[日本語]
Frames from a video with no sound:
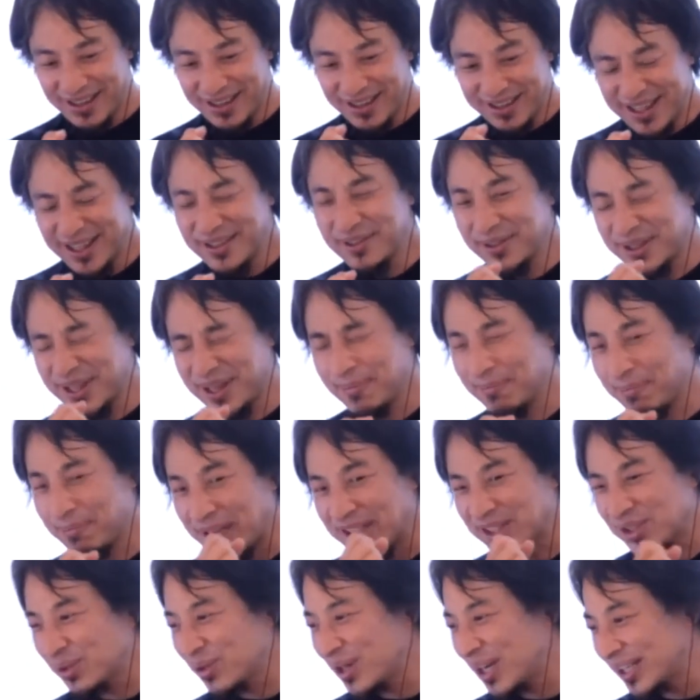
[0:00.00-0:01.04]
なので、場
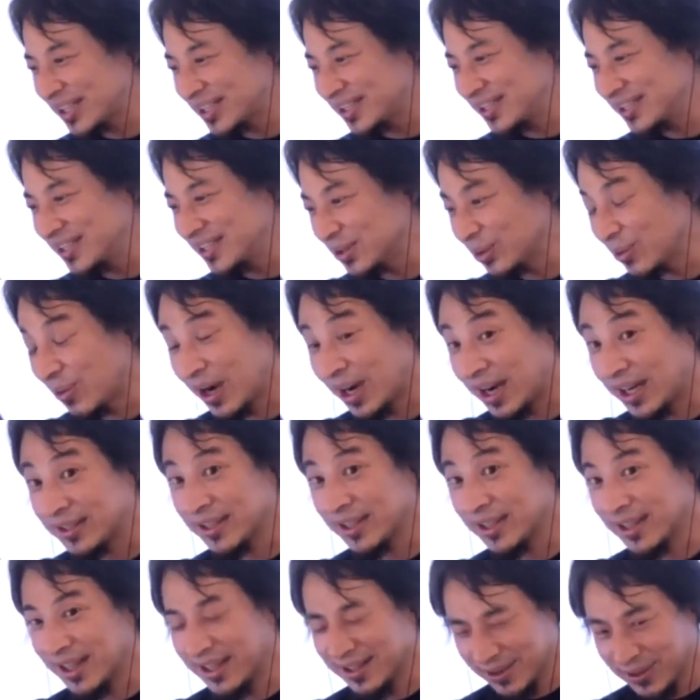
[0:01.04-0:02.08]
所がきちんと分かっ
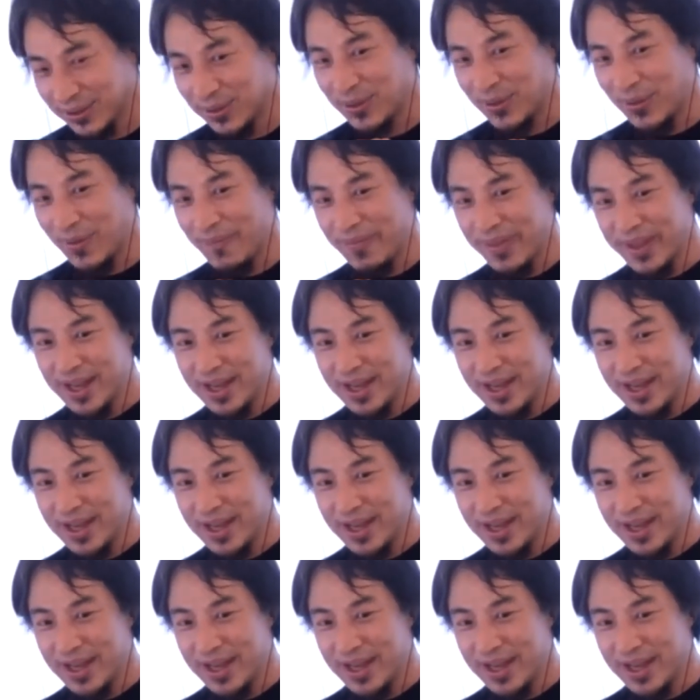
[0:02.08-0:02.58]
てないと、